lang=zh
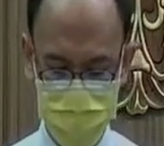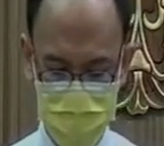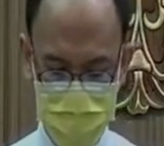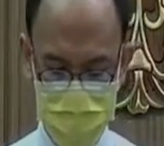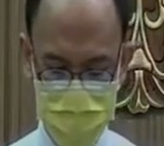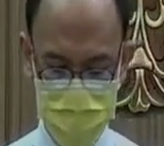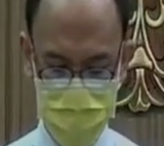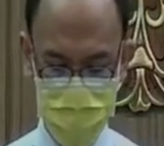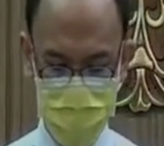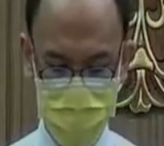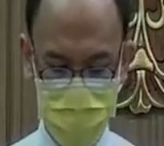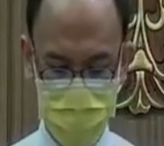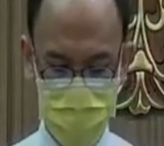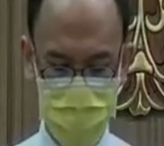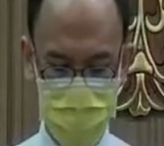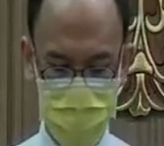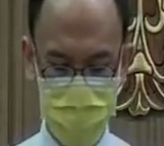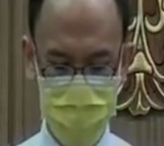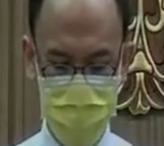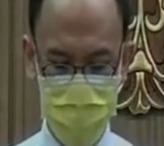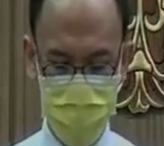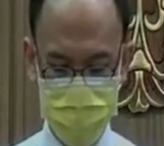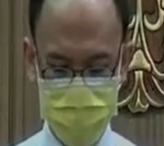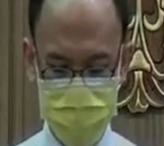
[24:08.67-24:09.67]
英国
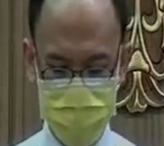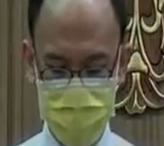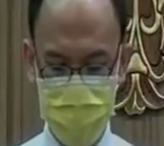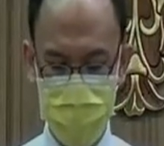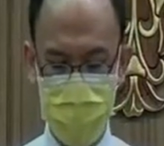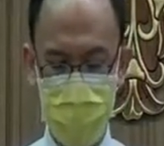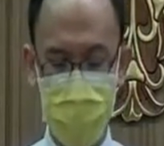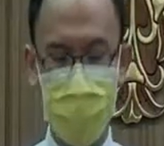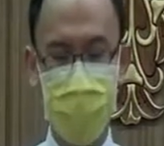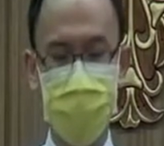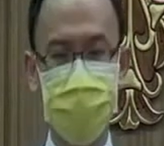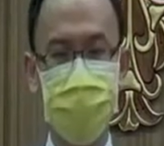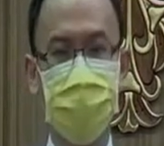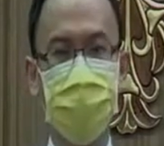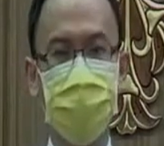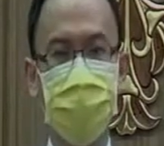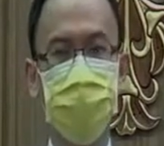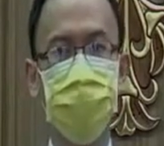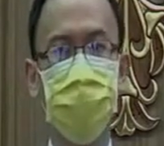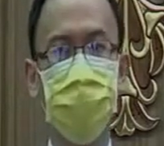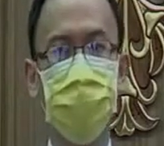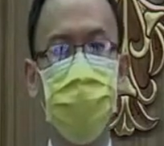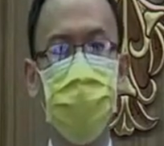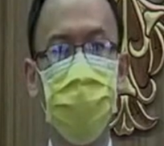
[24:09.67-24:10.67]
有英吉利海峡
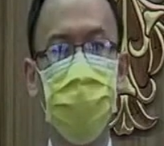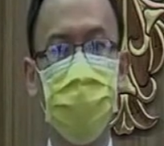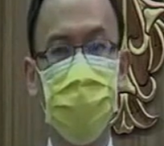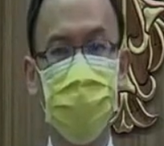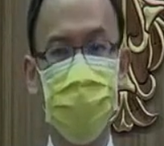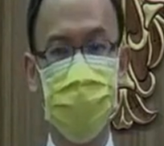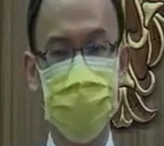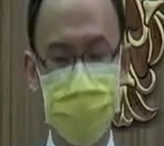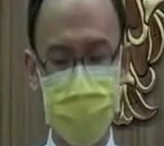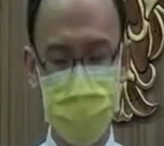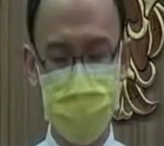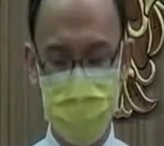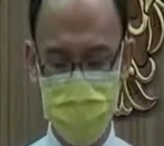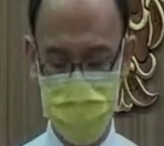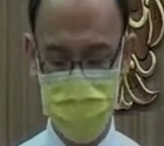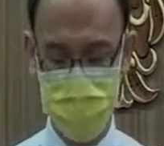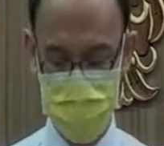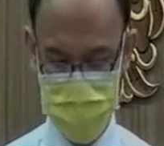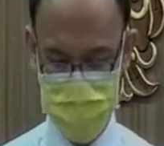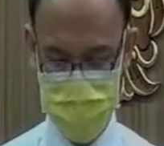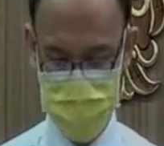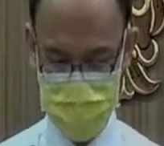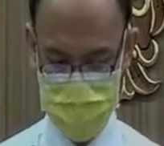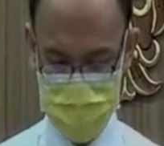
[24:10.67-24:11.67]
做屏障，
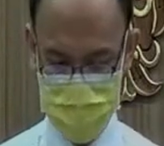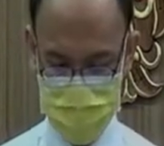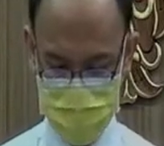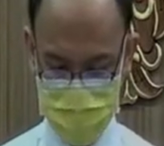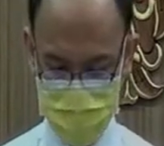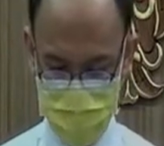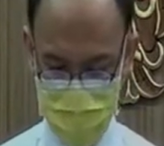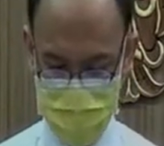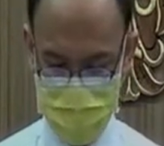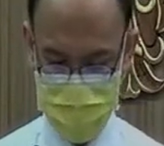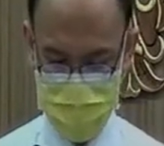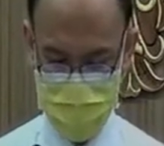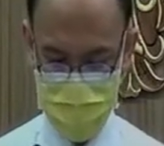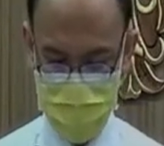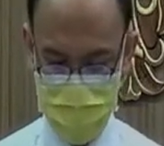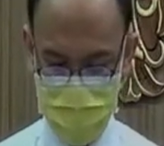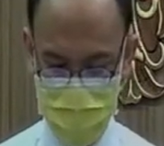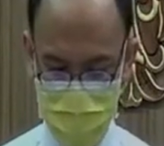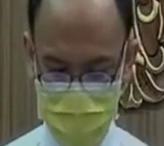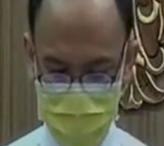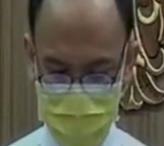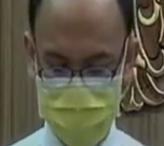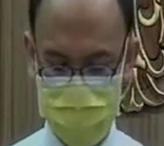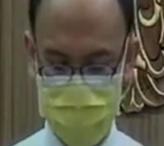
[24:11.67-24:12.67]
所以这个
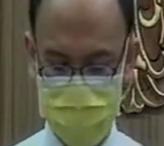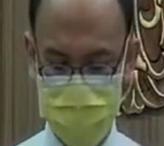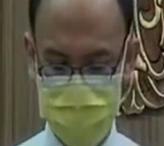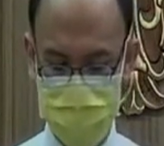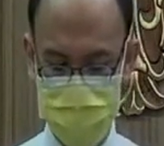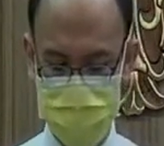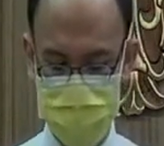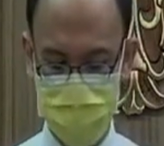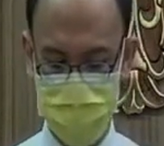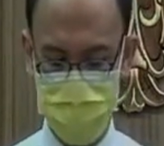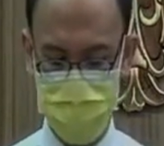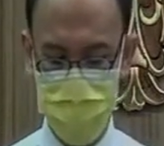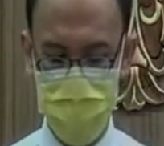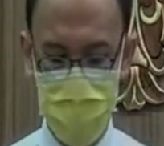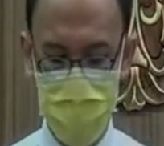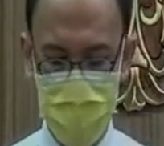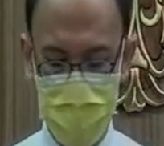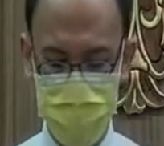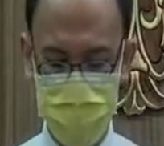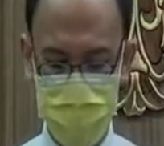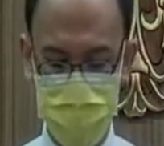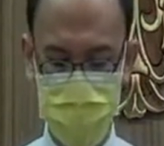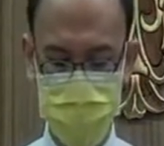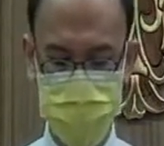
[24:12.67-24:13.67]
疫情一直
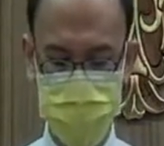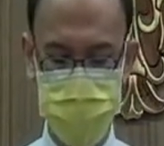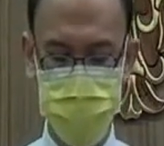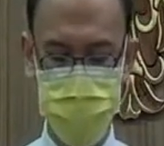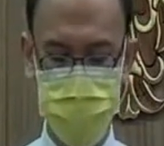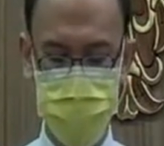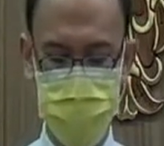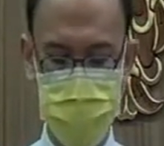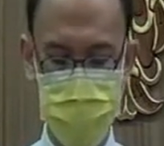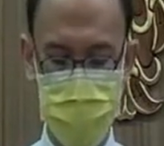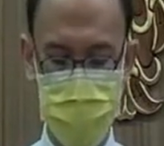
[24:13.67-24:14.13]
跨不过去